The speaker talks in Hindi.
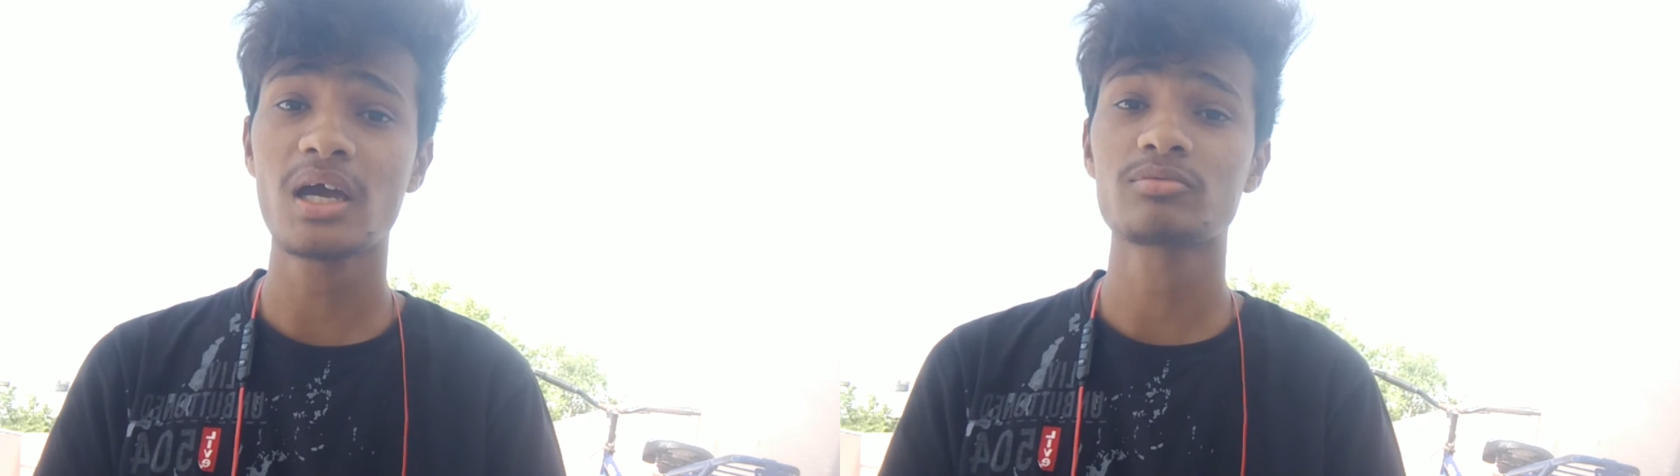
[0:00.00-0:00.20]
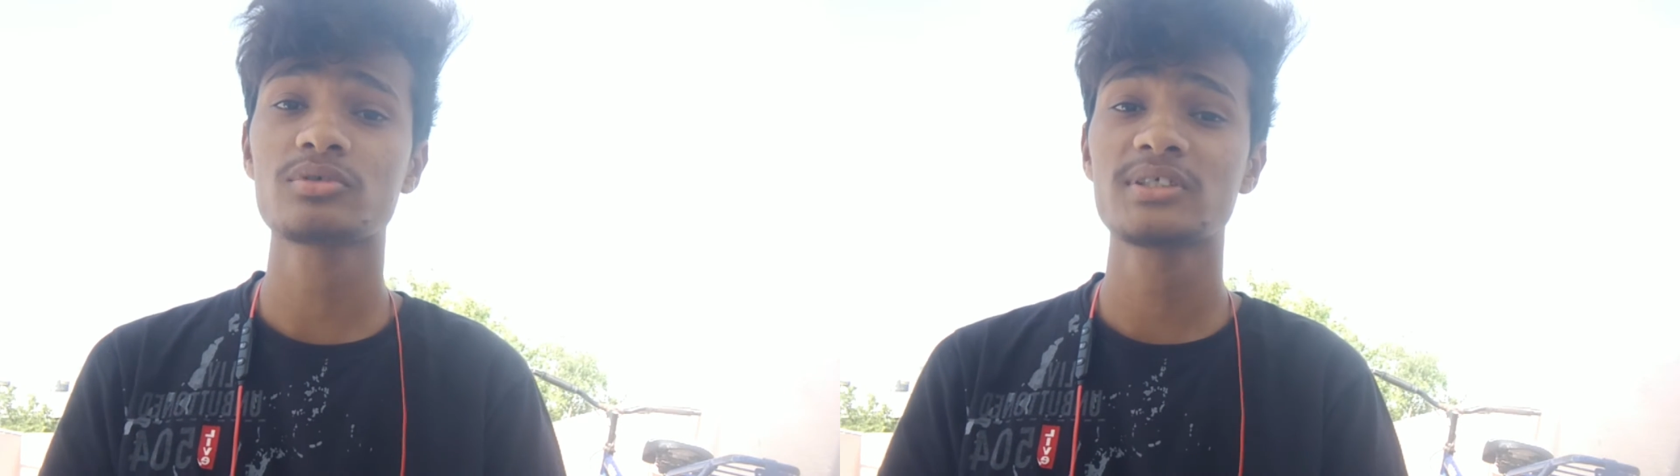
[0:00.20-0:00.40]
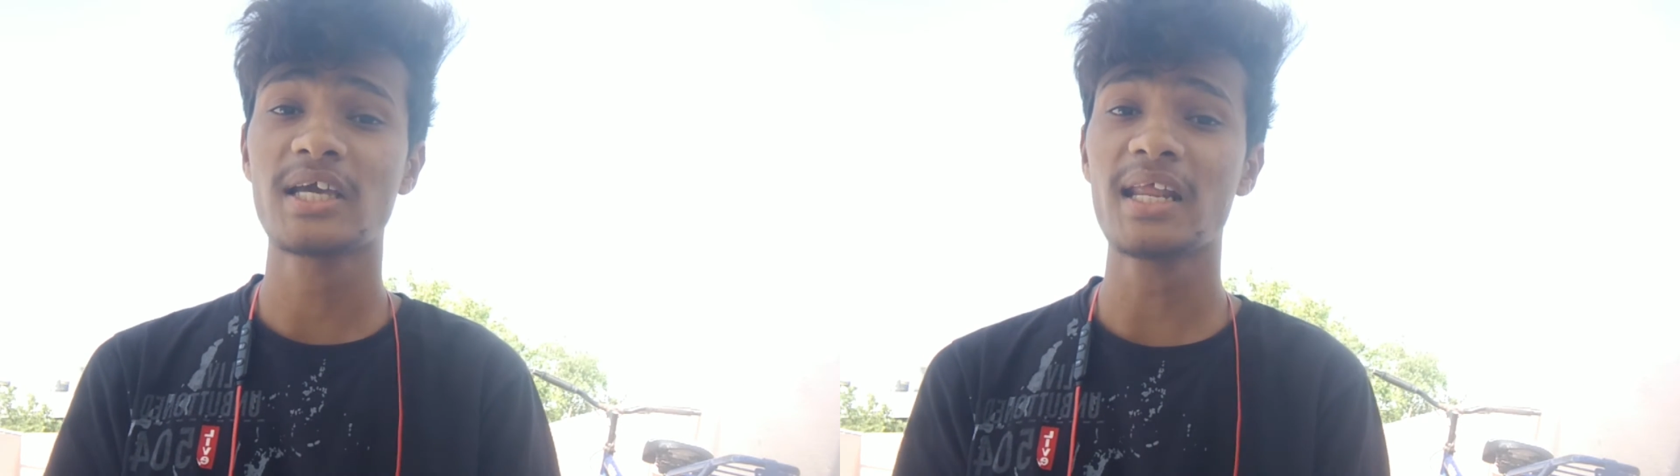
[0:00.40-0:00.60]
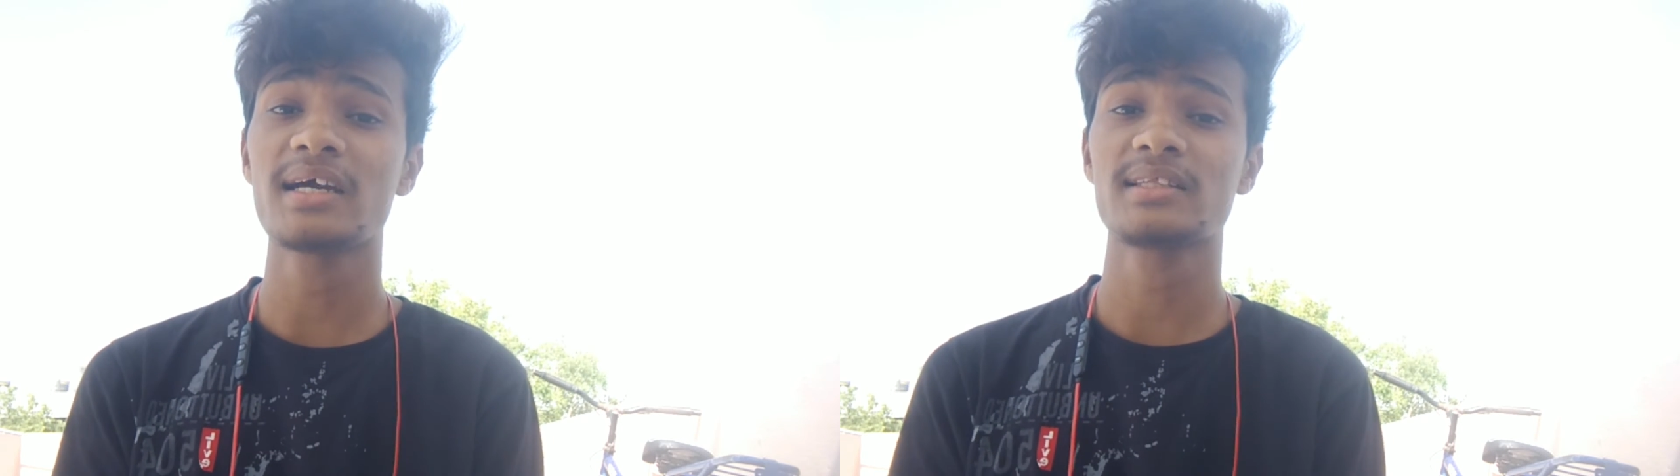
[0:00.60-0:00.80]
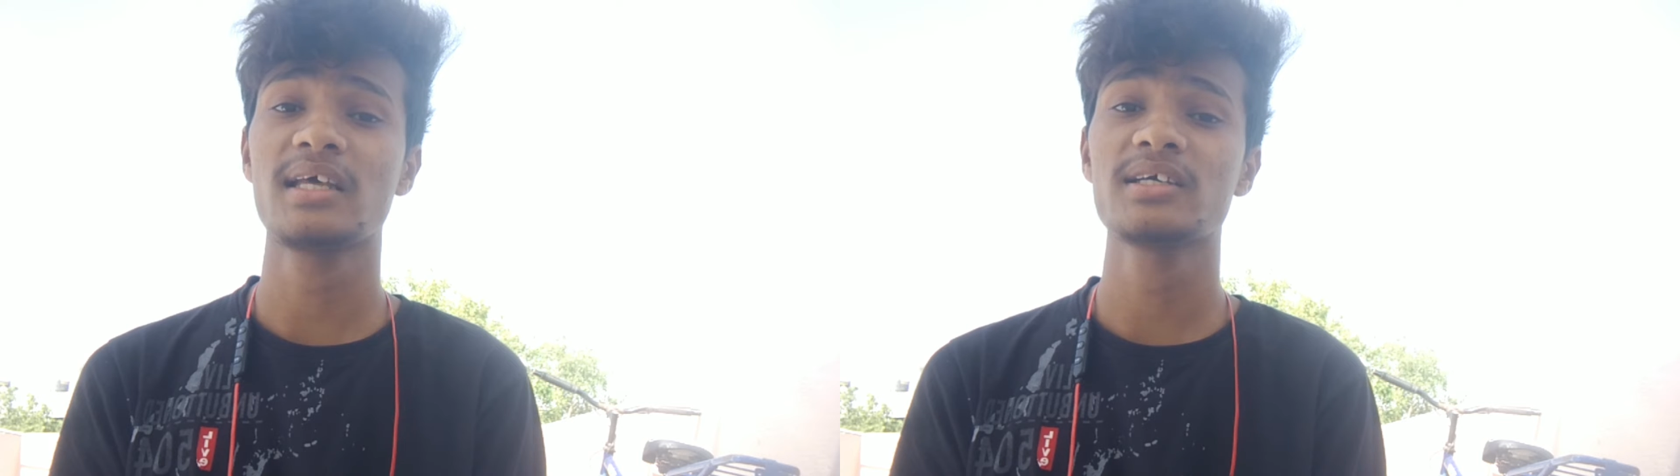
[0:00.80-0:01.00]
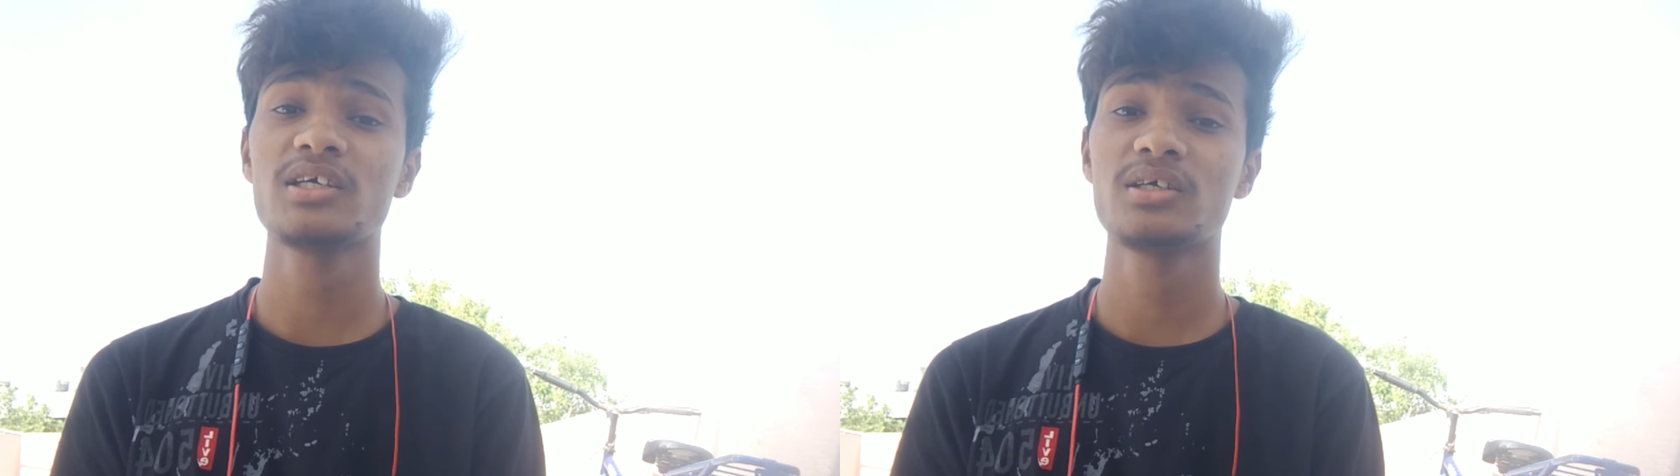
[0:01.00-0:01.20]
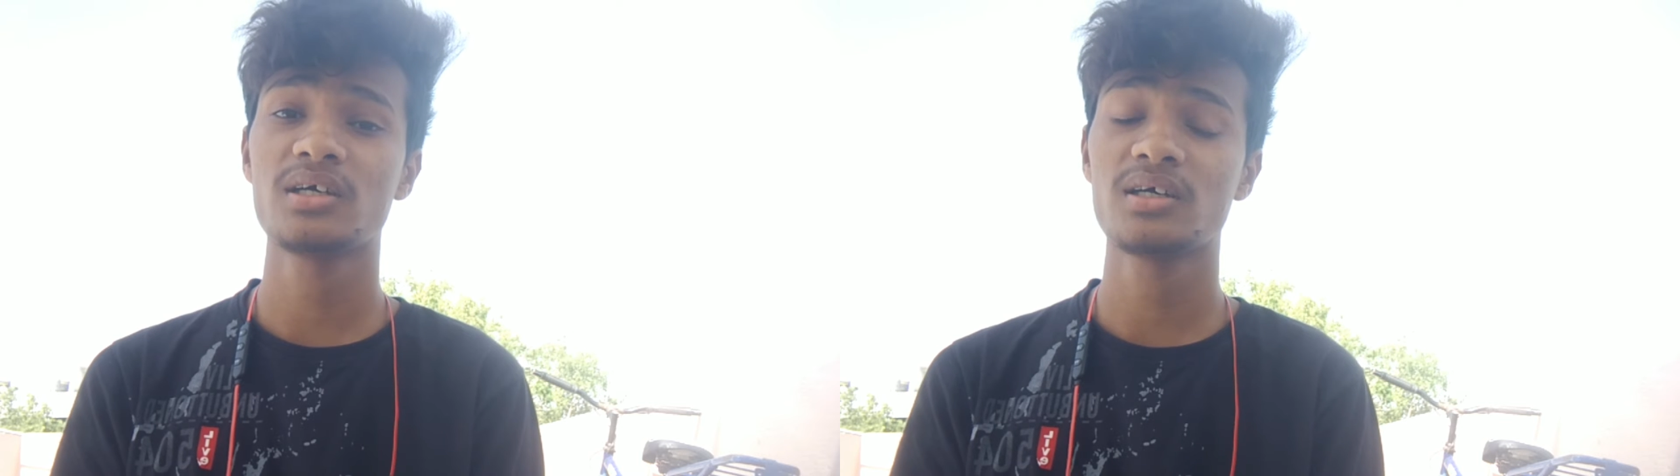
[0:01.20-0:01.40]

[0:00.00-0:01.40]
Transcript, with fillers: कि आपको क्या लगता है कि